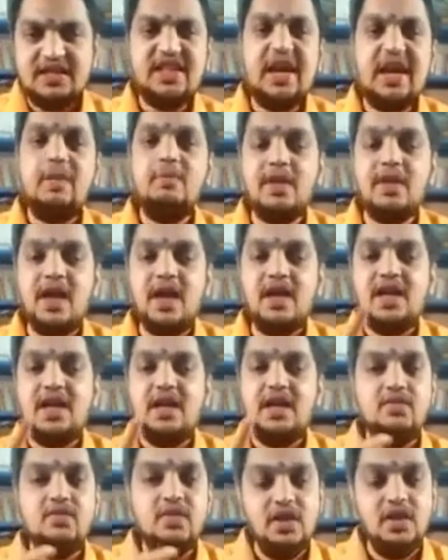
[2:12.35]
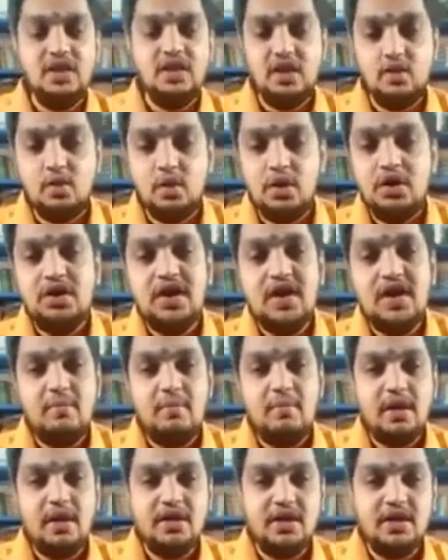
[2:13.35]
சாப்பிட்டா கருவில் இருக்கிற குழந்தைய
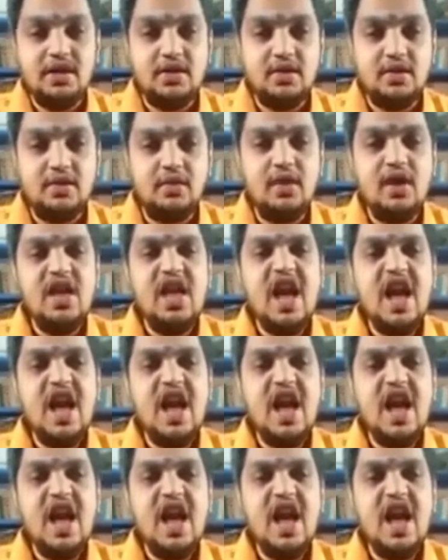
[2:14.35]
பாதிக்கும்